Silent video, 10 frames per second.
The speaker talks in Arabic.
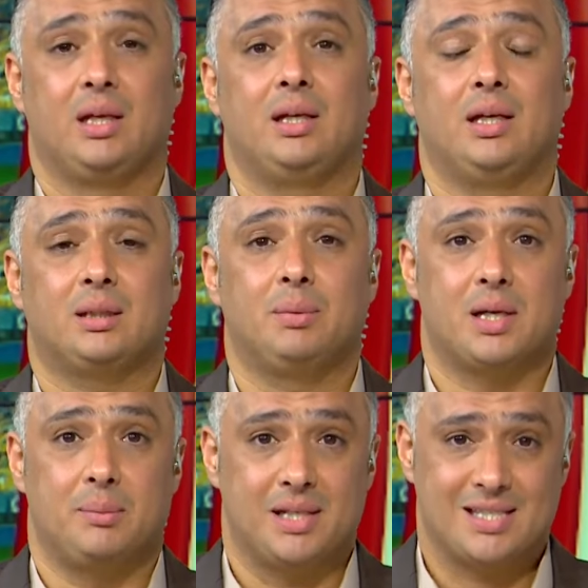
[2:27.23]

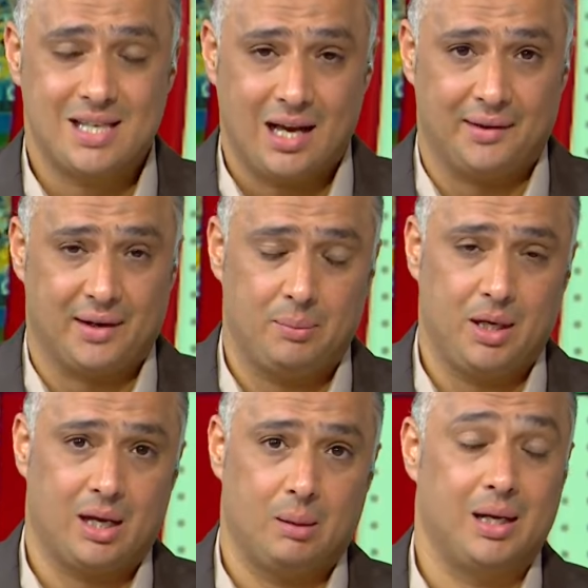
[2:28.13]
اعتبارا من الساعة
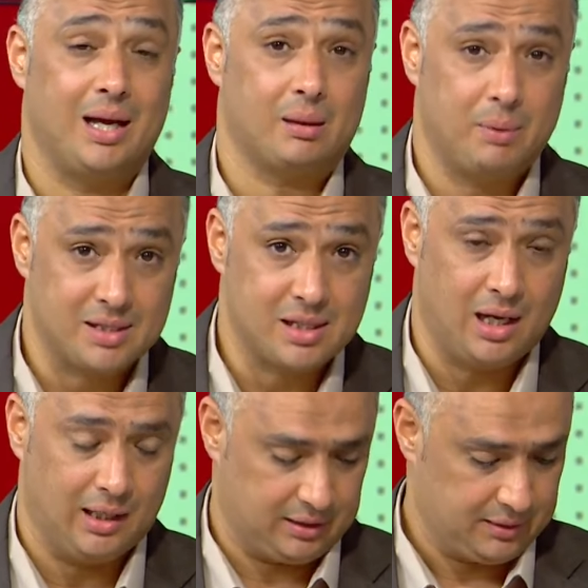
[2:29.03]
الرابعة قبل أربع
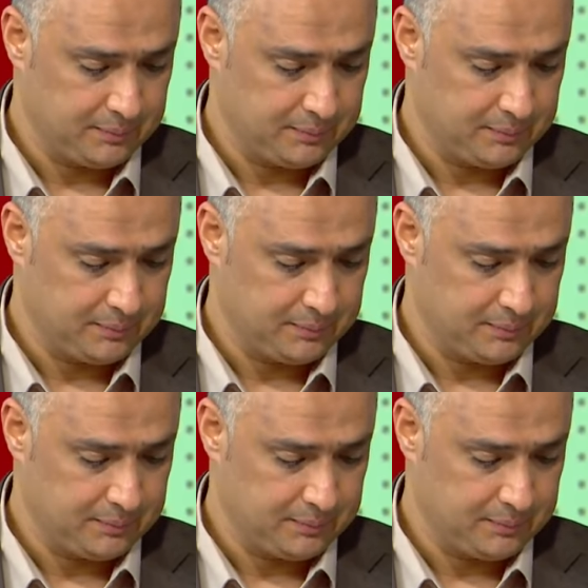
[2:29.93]
ساعات